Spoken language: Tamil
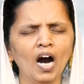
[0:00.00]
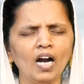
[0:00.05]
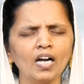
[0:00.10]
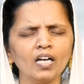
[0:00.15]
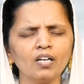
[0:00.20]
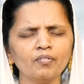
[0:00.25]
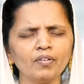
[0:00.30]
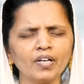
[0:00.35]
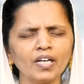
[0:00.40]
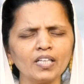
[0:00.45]

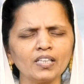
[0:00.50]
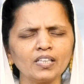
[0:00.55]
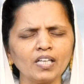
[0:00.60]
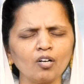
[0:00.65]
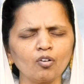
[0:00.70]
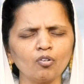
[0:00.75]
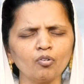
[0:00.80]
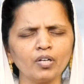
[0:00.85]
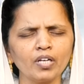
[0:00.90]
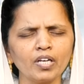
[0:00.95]
ஆண்டவரே
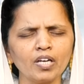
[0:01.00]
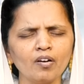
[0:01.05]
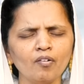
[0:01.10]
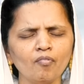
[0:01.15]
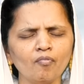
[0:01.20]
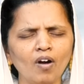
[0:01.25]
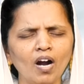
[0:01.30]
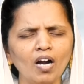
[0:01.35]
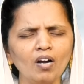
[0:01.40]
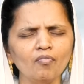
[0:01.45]
தங்களுடைய
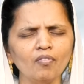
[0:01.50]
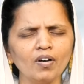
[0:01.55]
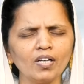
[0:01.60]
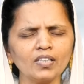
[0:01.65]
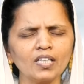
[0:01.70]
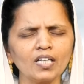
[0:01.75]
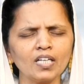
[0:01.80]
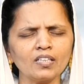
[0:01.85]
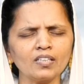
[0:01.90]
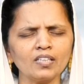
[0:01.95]

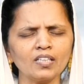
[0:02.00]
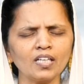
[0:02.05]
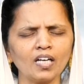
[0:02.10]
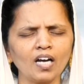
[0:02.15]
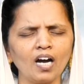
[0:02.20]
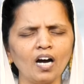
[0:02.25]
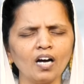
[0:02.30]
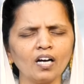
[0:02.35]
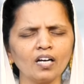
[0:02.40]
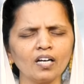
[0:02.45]

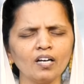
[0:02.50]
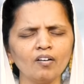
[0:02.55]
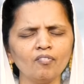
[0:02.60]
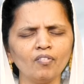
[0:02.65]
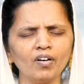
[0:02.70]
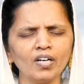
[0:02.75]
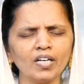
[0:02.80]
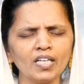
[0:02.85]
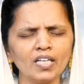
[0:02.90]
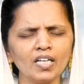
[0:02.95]
வாழ்வாதாரத்திற்காக
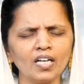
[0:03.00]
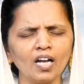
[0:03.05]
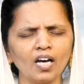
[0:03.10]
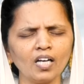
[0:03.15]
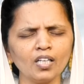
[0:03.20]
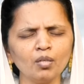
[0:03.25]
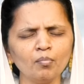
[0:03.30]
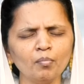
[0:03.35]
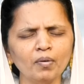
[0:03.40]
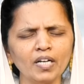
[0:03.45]

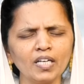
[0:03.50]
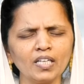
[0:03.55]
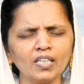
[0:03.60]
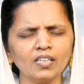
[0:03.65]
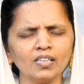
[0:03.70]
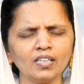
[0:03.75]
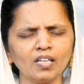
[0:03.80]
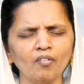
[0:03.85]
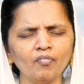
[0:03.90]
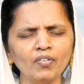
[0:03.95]

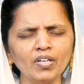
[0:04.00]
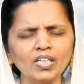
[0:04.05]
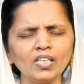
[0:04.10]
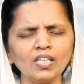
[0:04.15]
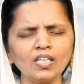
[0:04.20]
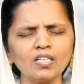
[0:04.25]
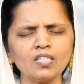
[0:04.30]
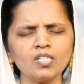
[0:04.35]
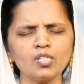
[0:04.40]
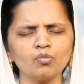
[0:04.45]
வழியில்லாதபடிக்கு
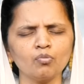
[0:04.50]
தவிக்கிற